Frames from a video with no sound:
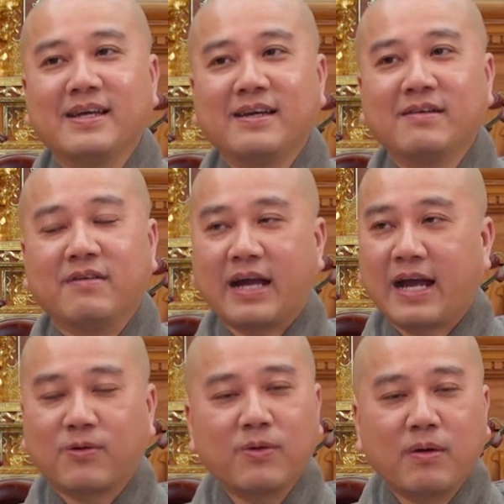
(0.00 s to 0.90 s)
Và
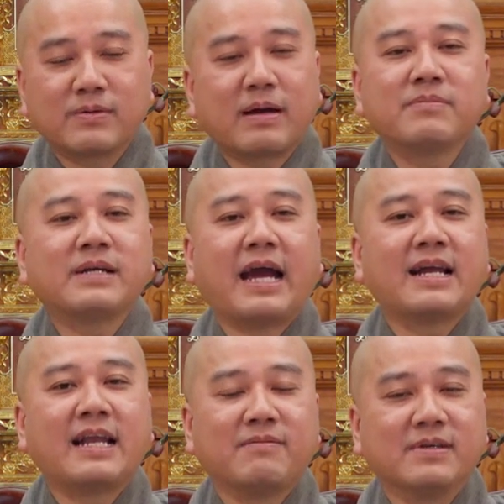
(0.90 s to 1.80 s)
ngài cũng không cấm
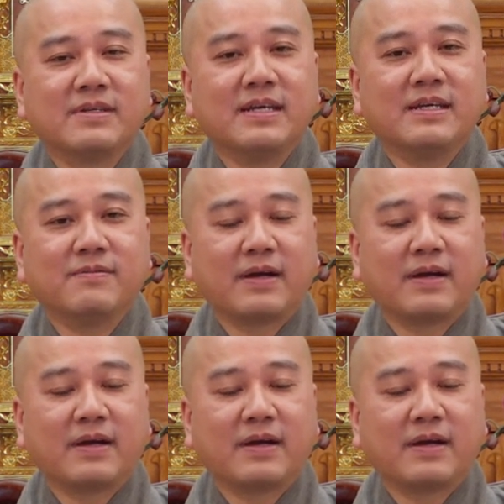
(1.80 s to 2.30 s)
cản làm những gì,